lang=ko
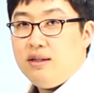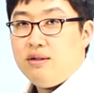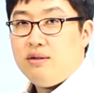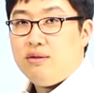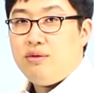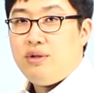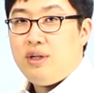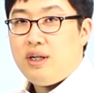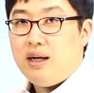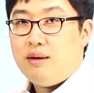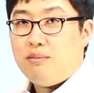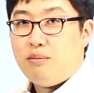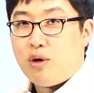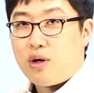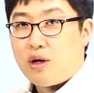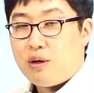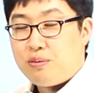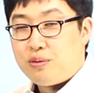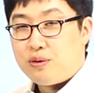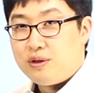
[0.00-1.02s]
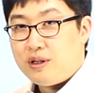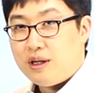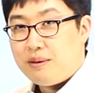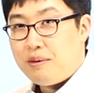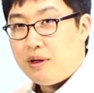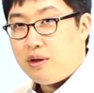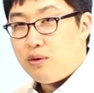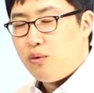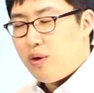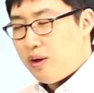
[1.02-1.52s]
우리가 뭐라고
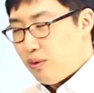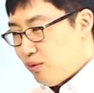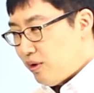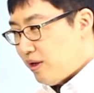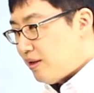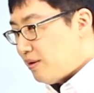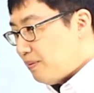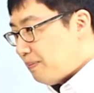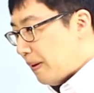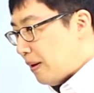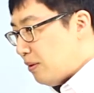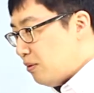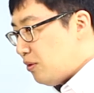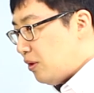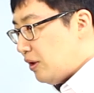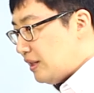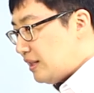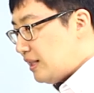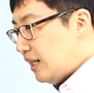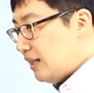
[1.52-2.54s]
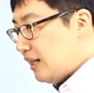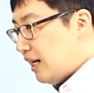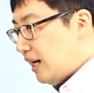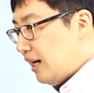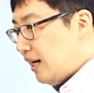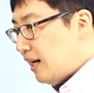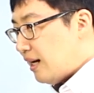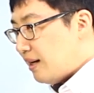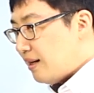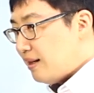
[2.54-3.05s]
부르냐면 왜 우리 그 배운 거
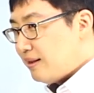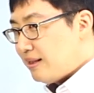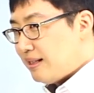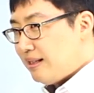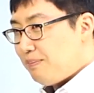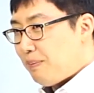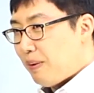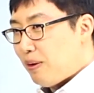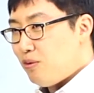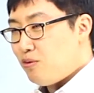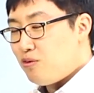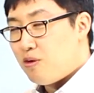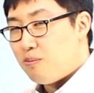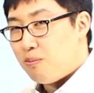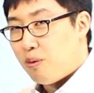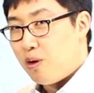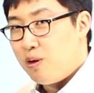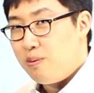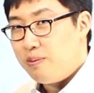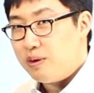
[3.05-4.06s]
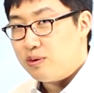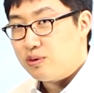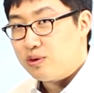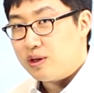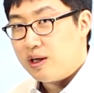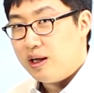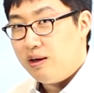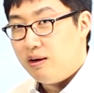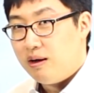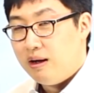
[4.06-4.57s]
있잖아. 그 배운 거 뭘
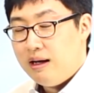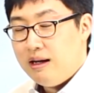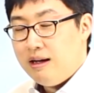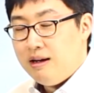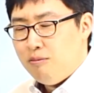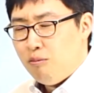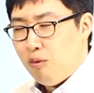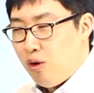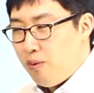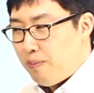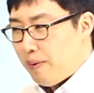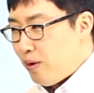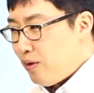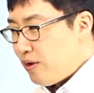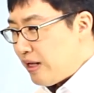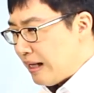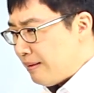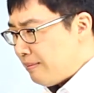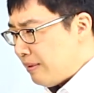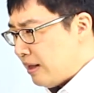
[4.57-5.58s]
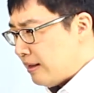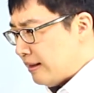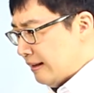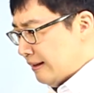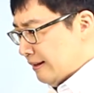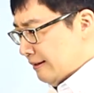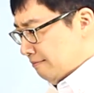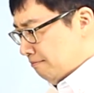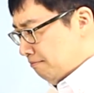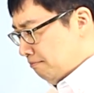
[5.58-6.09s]
배웠을까요? 뭐 배웠냐면
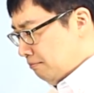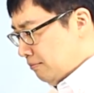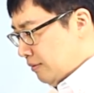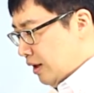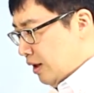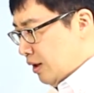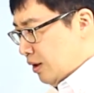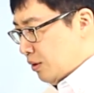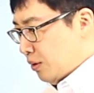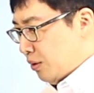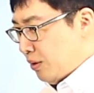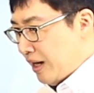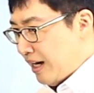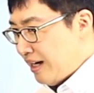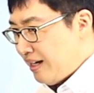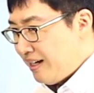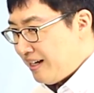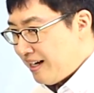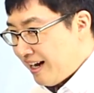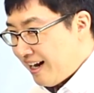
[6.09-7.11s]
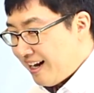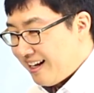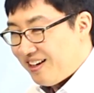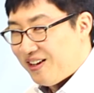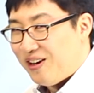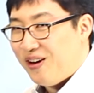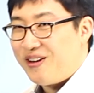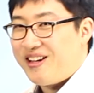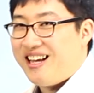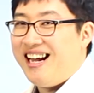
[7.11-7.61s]
음 로라리레
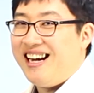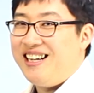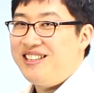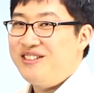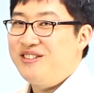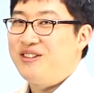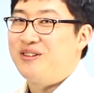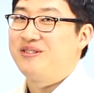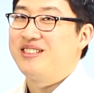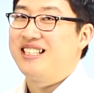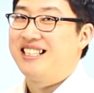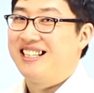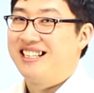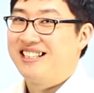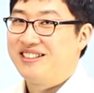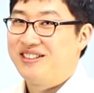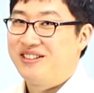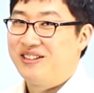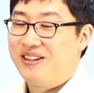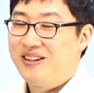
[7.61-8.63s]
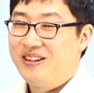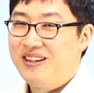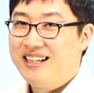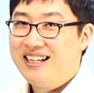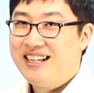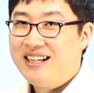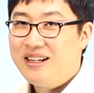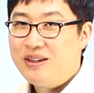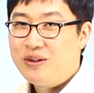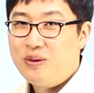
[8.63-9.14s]
이렇게 할 순 없잖아. 그죠?
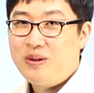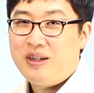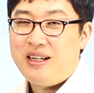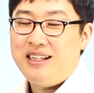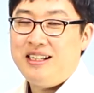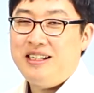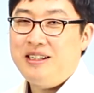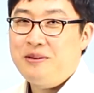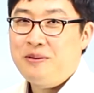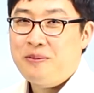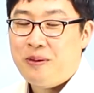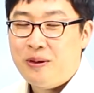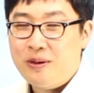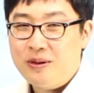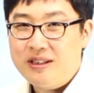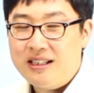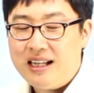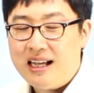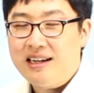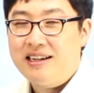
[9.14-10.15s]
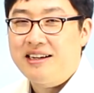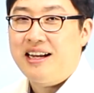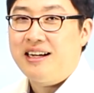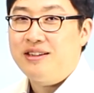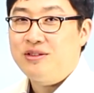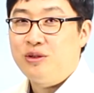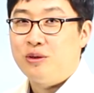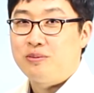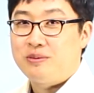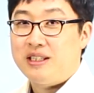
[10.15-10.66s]
로라리레 배웠다 이렇게 할
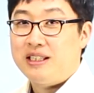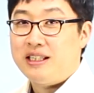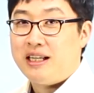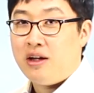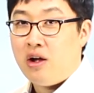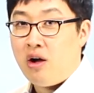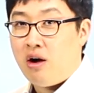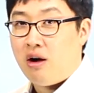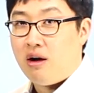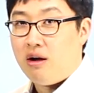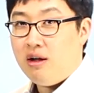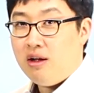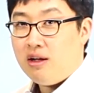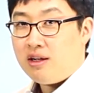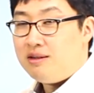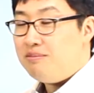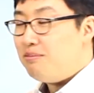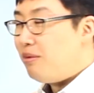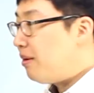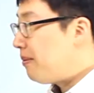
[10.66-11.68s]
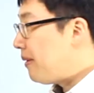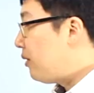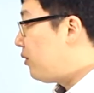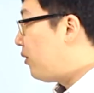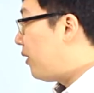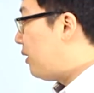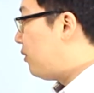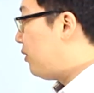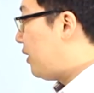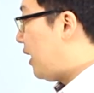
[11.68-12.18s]
순 없잖아요. 그럼 뭐 배운
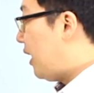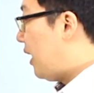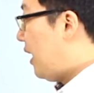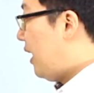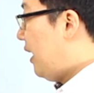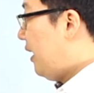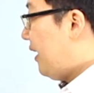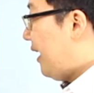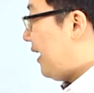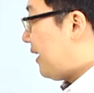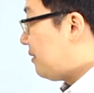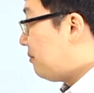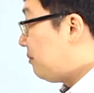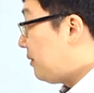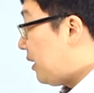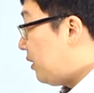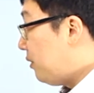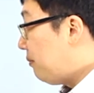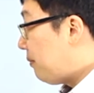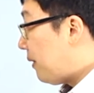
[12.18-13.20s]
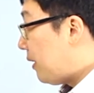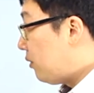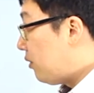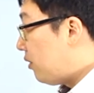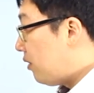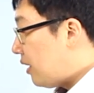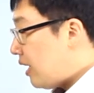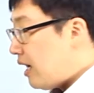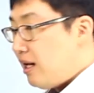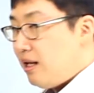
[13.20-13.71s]
거야 우리? 아름다운 배운
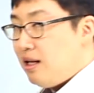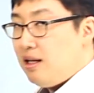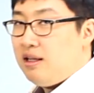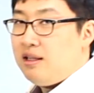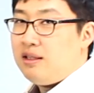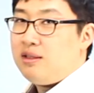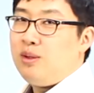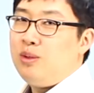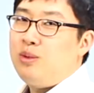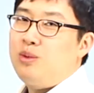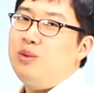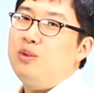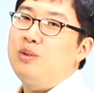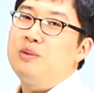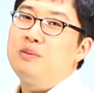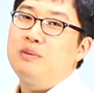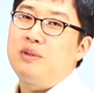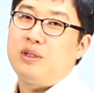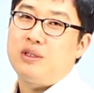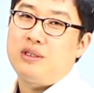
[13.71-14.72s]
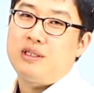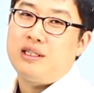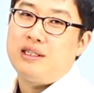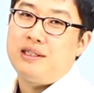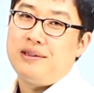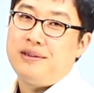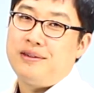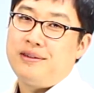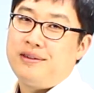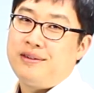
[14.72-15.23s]
건가? 그것도 좀
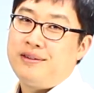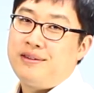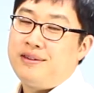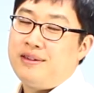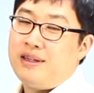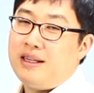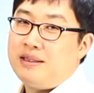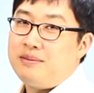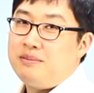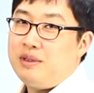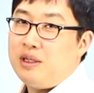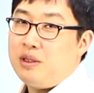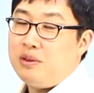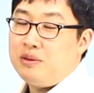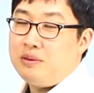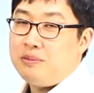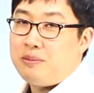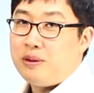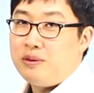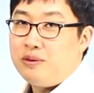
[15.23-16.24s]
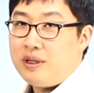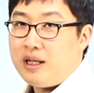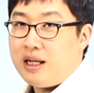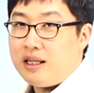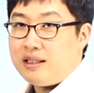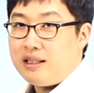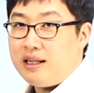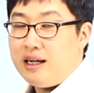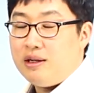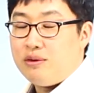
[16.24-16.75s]
그렇잖아요. 아름다움 배운 게
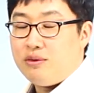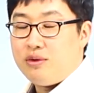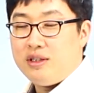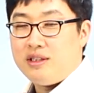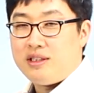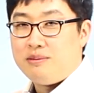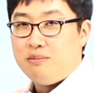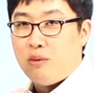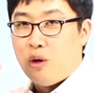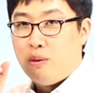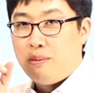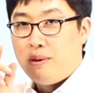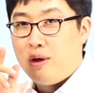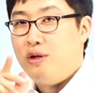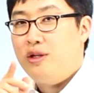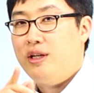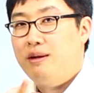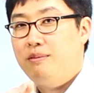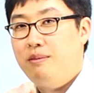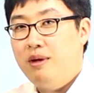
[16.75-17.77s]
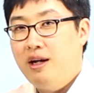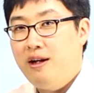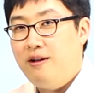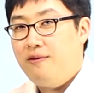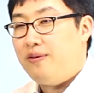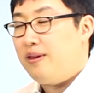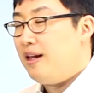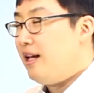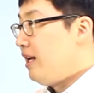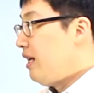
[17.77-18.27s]
아니라 우리 지금 뭐
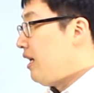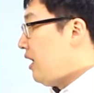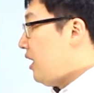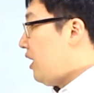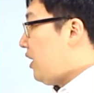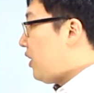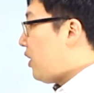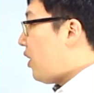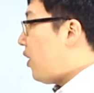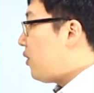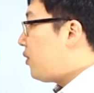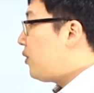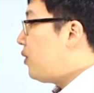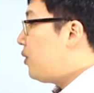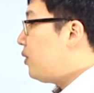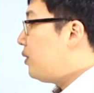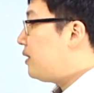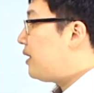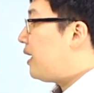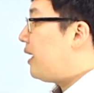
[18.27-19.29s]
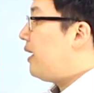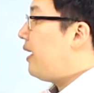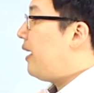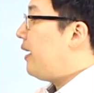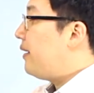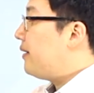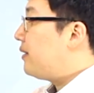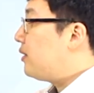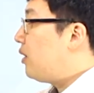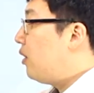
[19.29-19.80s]
배웠냐면
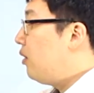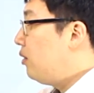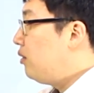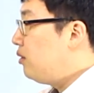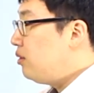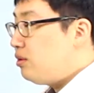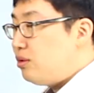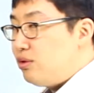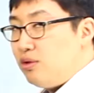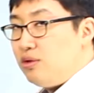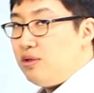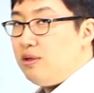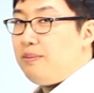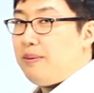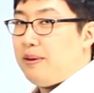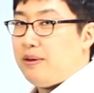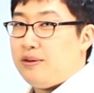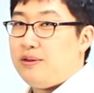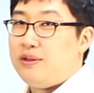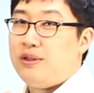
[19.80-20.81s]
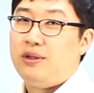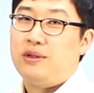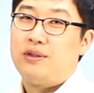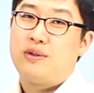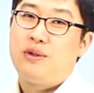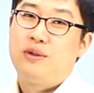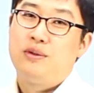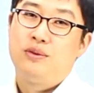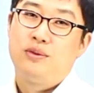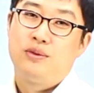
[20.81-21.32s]
형용사의 성수를 배웠어요.
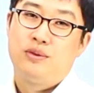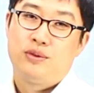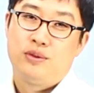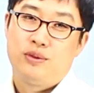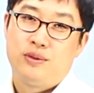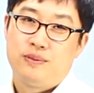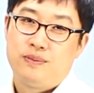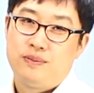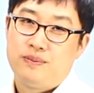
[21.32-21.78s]
성수.